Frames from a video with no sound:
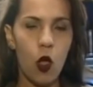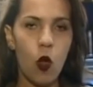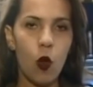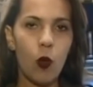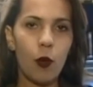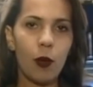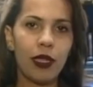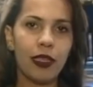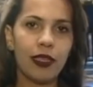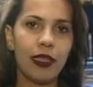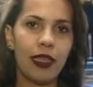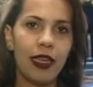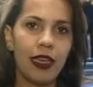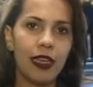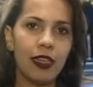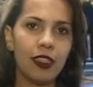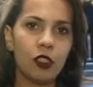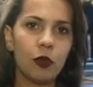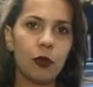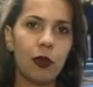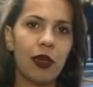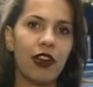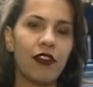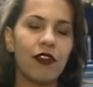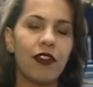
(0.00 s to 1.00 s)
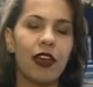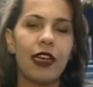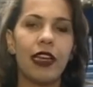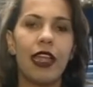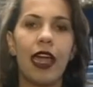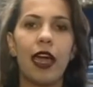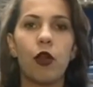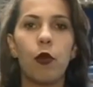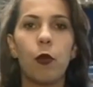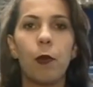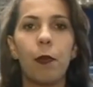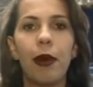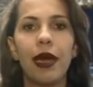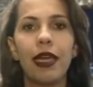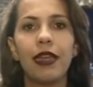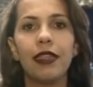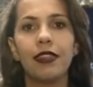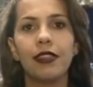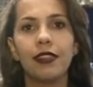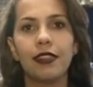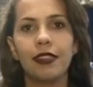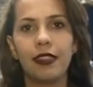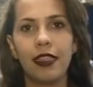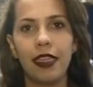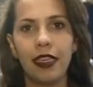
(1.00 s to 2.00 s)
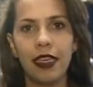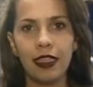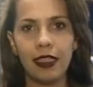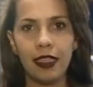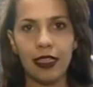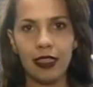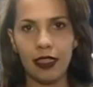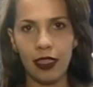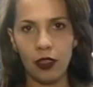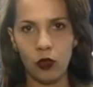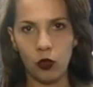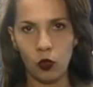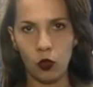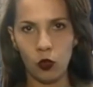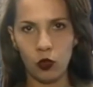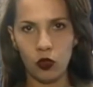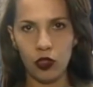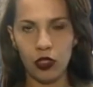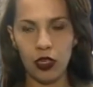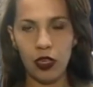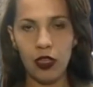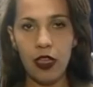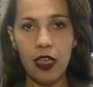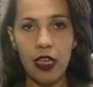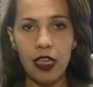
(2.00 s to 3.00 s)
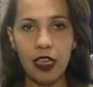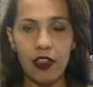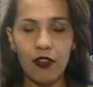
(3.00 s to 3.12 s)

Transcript: Uma delas para avaliar o parecer da denúncia,